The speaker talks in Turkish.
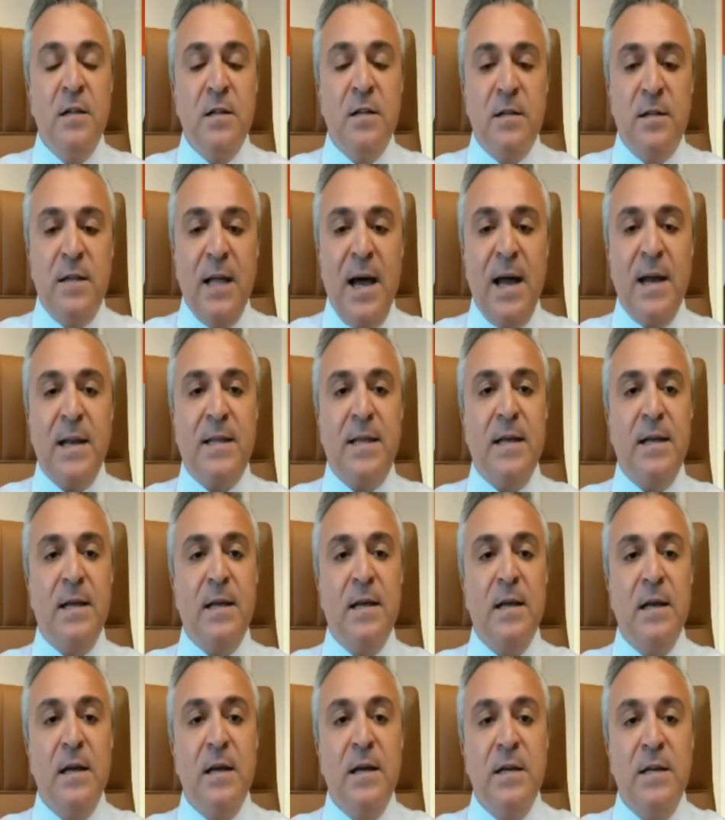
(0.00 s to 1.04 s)
Der
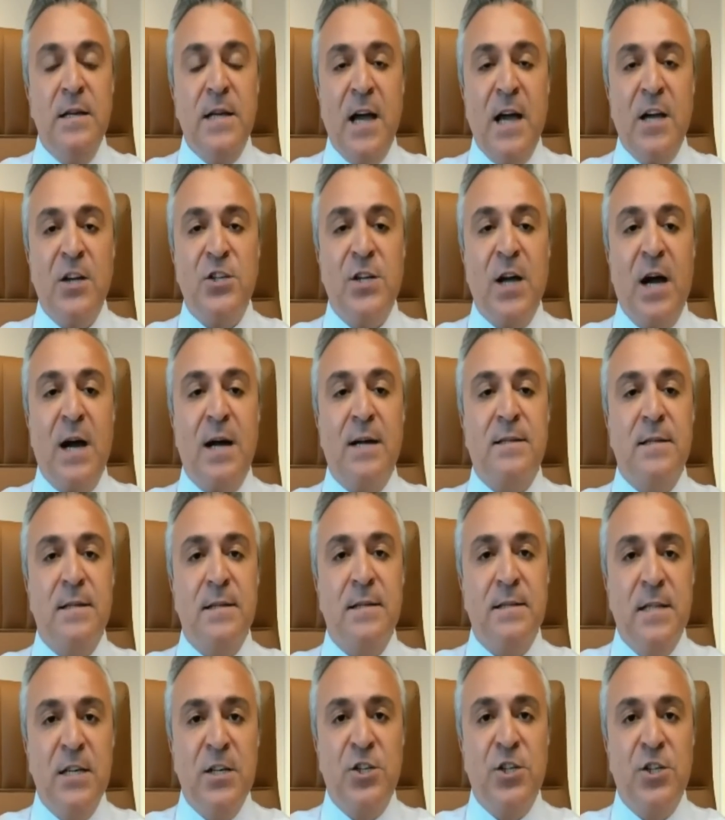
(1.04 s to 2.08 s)
ki yaş
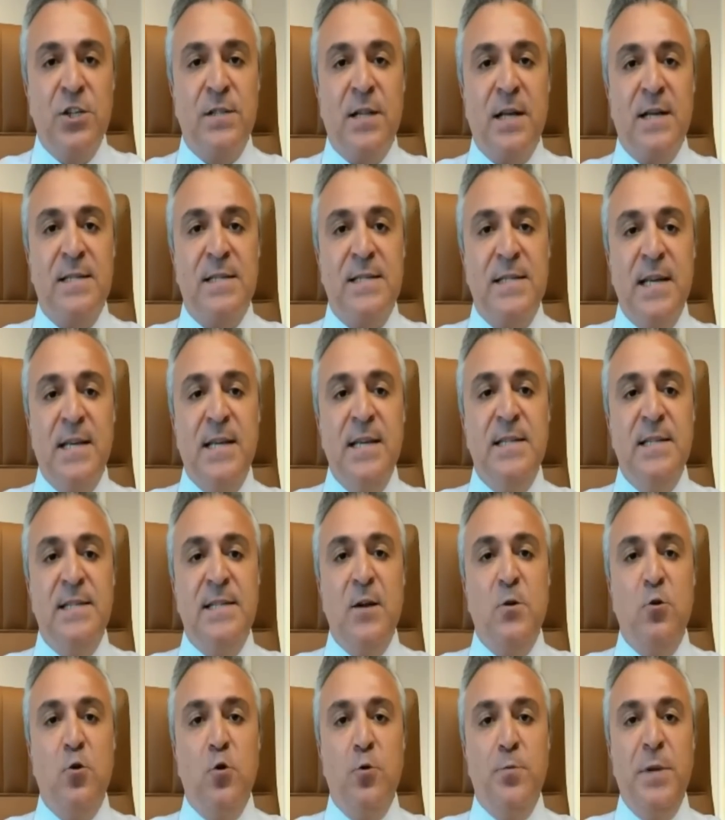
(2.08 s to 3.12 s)
şartı dışında 8
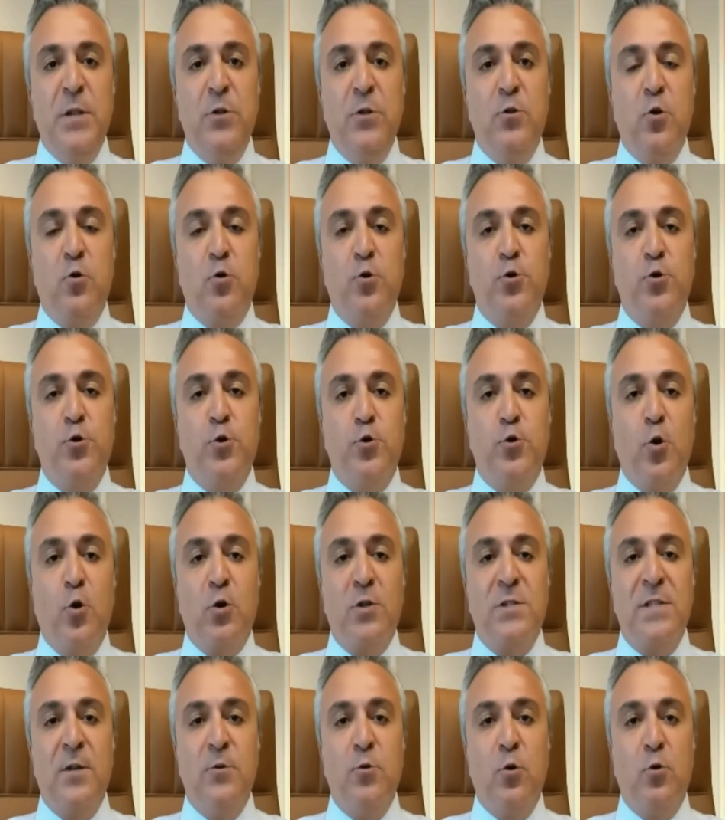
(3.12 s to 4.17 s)
Eylül
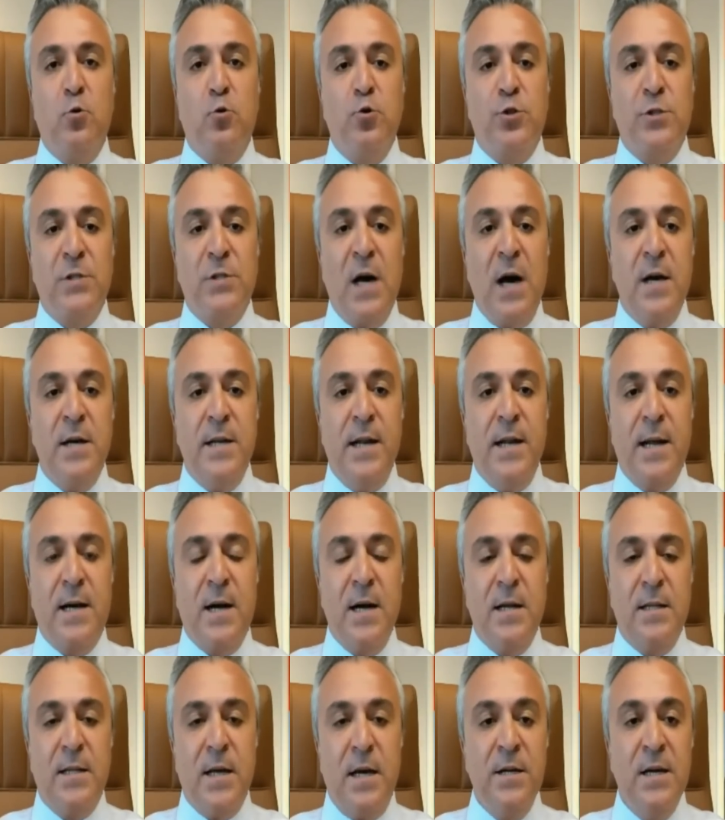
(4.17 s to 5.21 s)
1999 tarihine
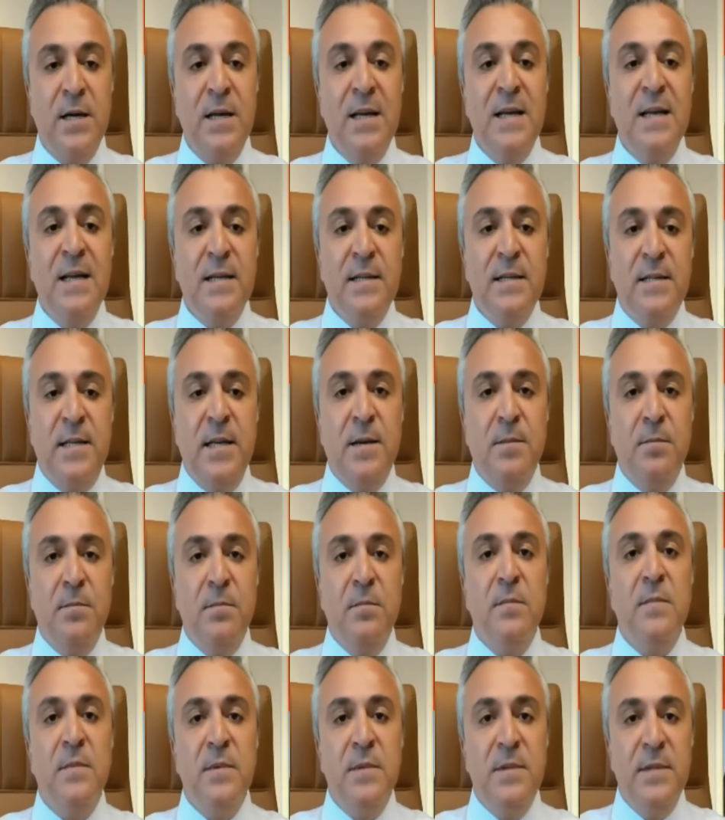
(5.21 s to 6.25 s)
kadar
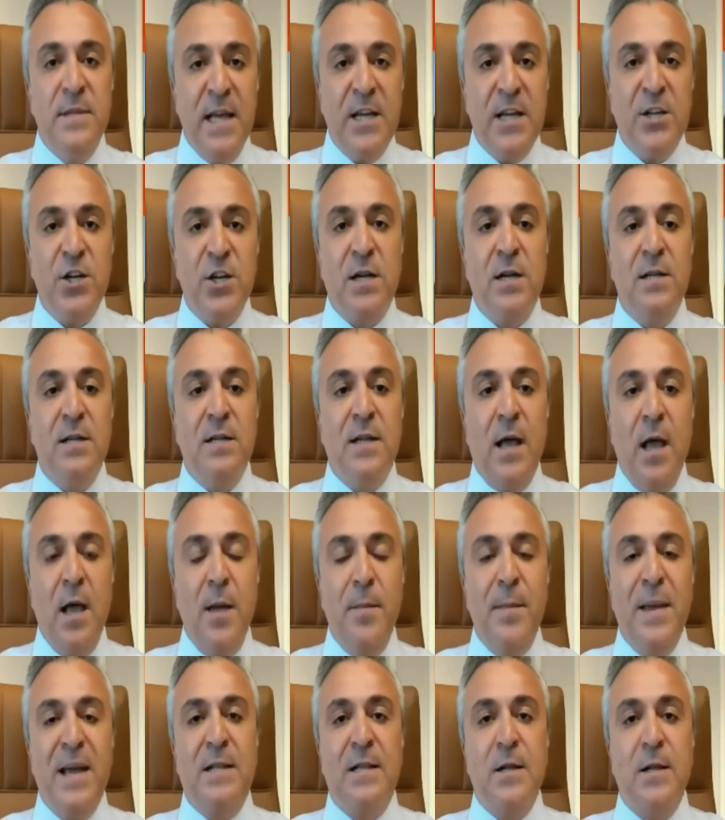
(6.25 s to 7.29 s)
kim ne şekilde
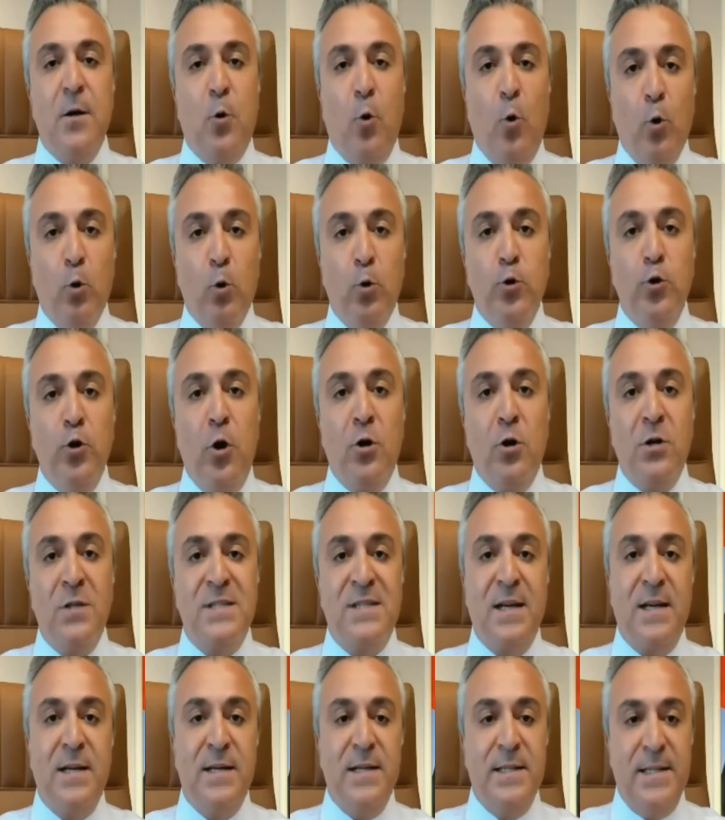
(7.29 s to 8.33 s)
emekli
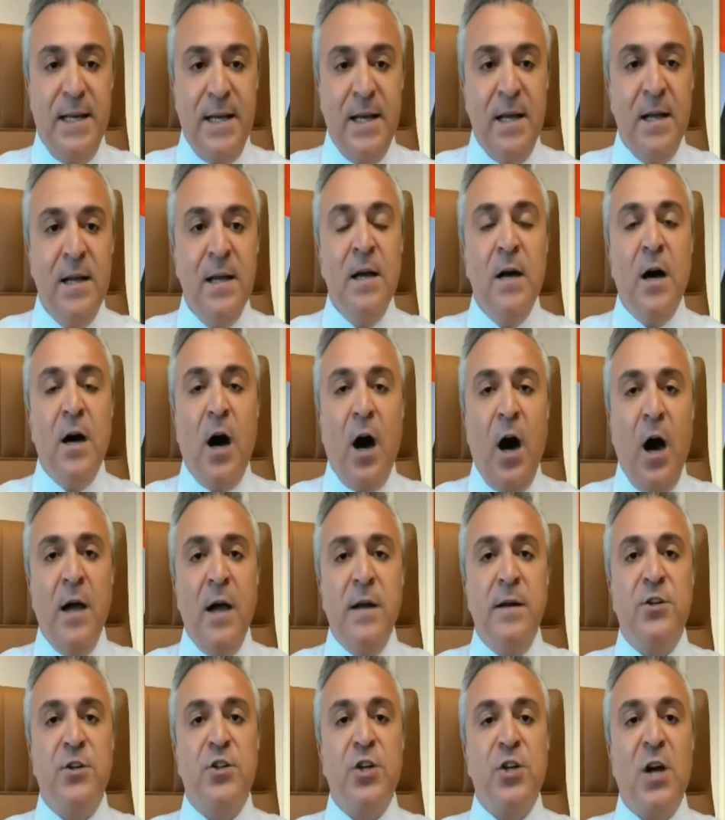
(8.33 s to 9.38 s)
oluyorsaydı
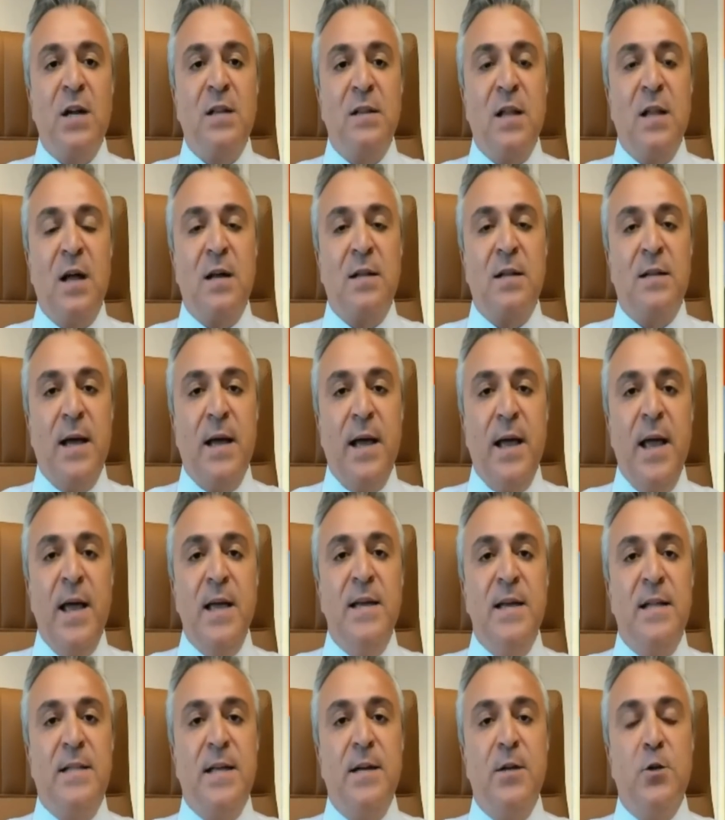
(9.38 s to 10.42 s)
aynı şartlarda
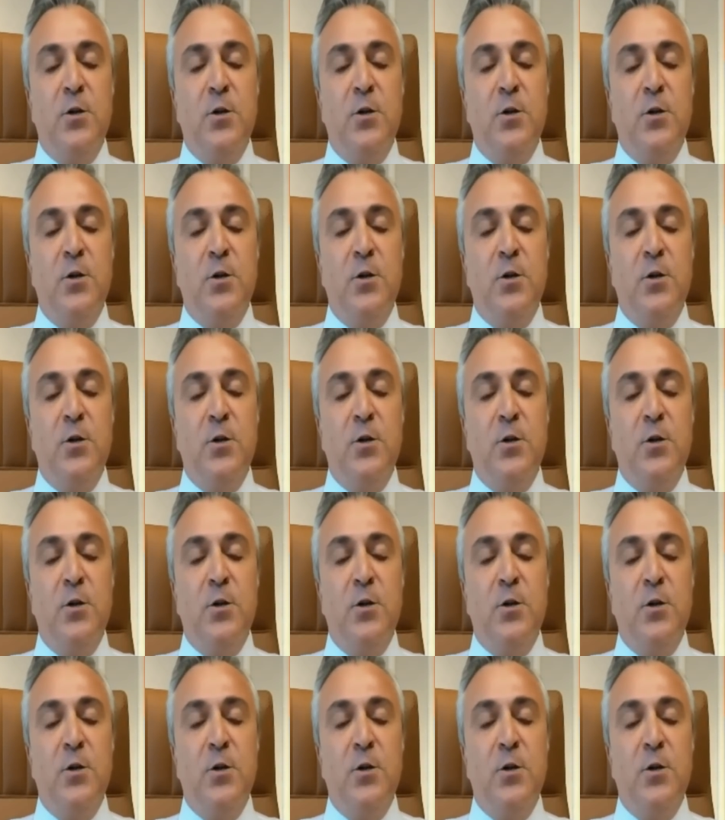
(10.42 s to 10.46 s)
EYT'nin